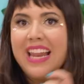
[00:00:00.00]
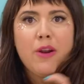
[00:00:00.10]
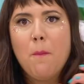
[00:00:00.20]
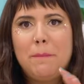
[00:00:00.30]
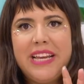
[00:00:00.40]
ela
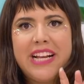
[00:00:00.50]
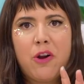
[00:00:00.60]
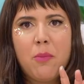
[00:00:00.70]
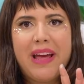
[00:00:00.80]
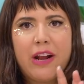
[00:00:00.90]
não briga
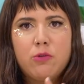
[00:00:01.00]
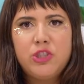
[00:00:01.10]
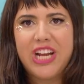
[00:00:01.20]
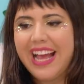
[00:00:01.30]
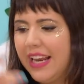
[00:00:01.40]
com
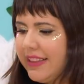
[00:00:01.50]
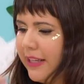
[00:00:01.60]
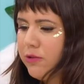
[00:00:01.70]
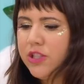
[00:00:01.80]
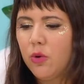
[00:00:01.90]
maracujá, ela
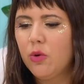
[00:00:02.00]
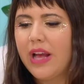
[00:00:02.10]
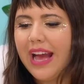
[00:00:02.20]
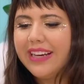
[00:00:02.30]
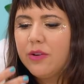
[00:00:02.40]
tem o seu
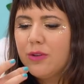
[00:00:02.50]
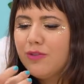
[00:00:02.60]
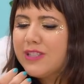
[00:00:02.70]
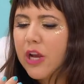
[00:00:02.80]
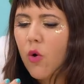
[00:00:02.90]
lugar. E quando
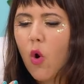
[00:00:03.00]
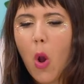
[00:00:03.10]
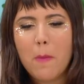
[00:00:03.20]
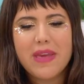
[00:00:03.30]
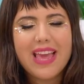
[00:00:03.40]
você
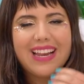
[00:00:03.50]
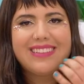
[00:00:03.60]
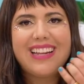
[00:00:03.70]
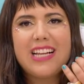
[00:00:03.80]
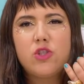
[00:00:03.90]
come, ela
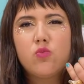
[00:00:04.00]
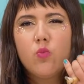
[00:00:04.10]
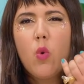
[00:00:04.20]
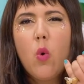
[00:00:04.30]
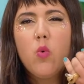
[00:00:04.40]
traz
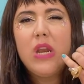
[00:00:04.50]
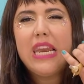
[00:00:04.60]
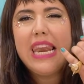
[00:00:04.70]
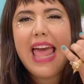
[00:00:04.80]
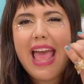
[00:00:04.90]
um,
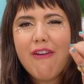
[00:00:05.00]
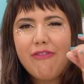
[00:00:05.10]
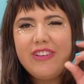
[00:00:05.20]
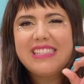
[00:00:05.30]
um leve